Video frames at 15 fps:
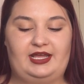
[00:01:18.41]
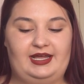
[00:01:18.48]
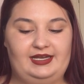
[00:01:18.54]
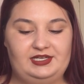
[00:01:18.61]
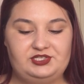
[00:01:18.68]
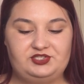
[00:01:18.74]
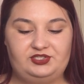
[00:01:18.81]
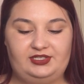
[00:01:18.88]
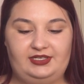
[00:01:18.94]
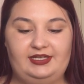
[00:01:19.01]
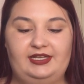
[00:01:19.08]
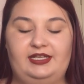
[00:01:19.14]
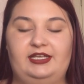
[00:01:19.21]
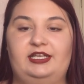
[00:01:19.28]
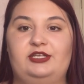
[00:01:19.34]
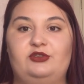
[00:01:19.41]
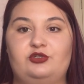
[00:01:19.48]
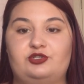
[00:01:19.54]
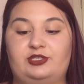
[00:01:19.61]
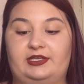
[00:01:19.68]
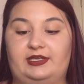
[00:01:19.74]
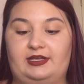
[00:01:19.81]
yerleştirin.
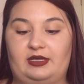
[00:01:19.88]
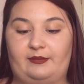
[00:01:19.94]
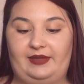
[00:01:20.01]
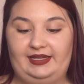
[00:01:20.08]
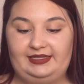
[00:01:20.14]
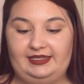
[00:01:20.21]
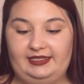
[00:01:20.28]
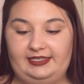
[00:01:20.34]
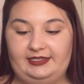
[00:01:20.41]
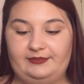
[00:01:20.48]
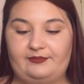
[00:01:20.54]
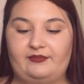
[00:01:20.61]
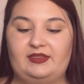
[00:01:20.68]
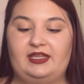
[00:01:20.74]
2-3 dakika bekleyin.